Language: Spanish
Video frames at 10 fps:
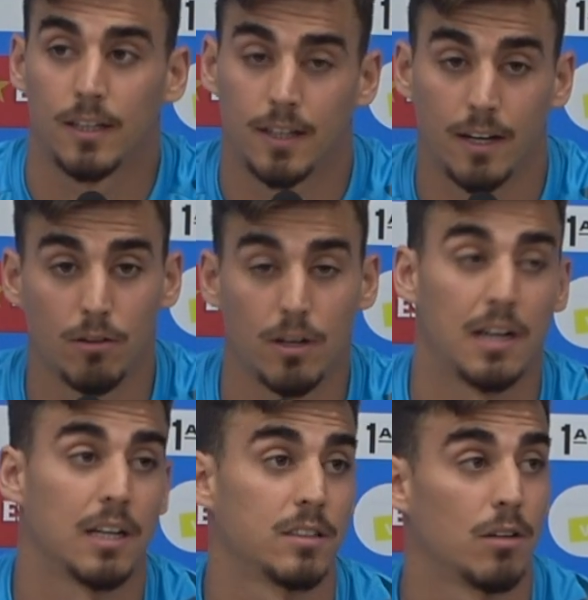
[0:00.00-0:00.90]
Creo que en
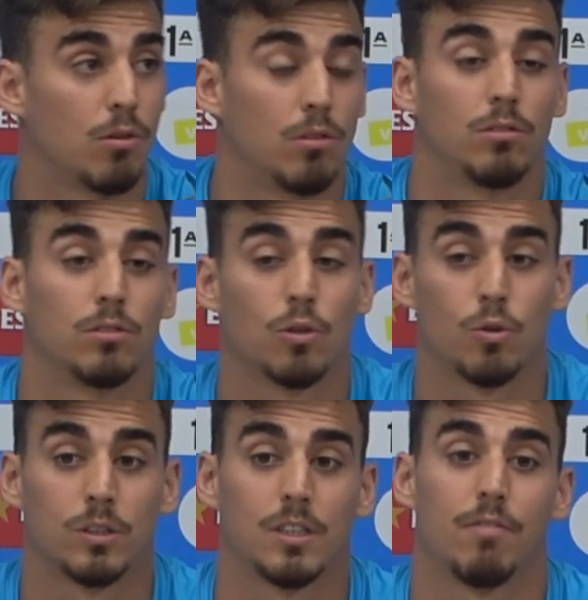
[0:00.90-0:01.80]
casa con,
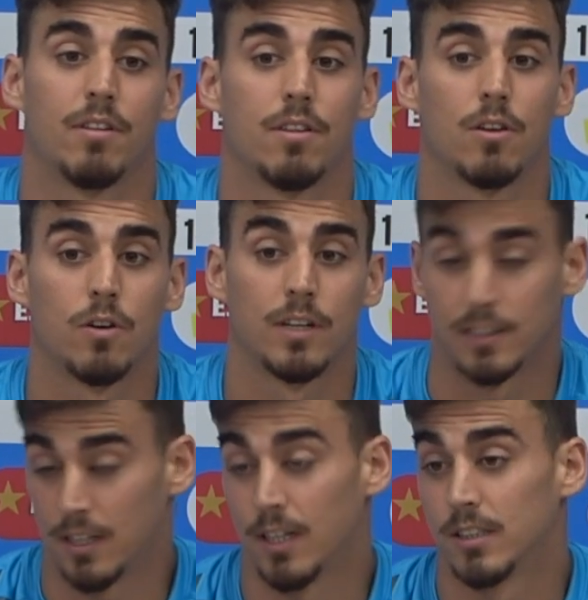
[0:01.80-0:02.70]
nuestra afición
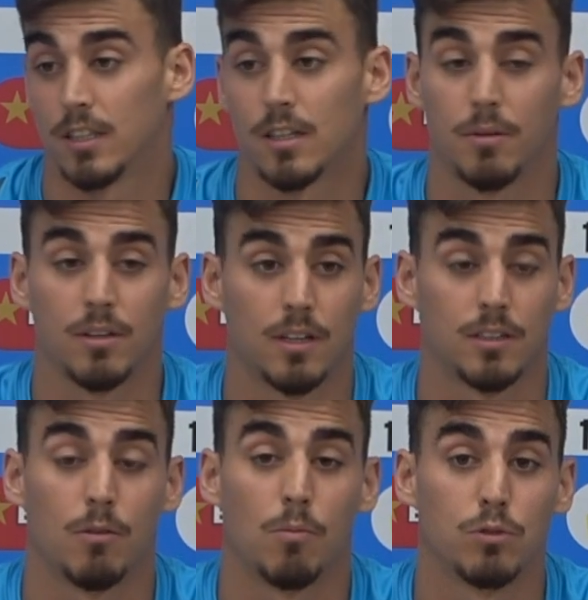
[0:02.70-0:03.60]
exactamente
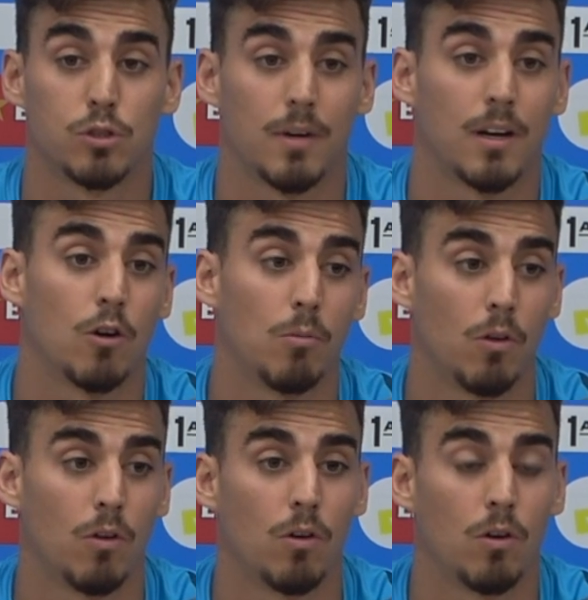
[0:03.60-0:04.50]
estamos mucho más
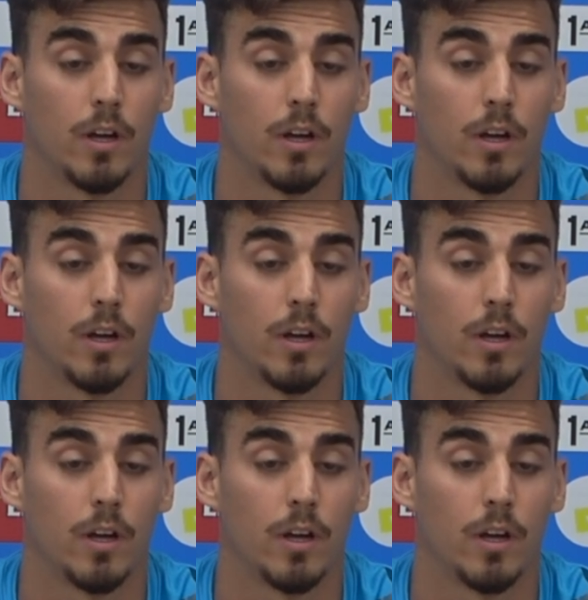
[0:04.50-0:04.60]
cómodos,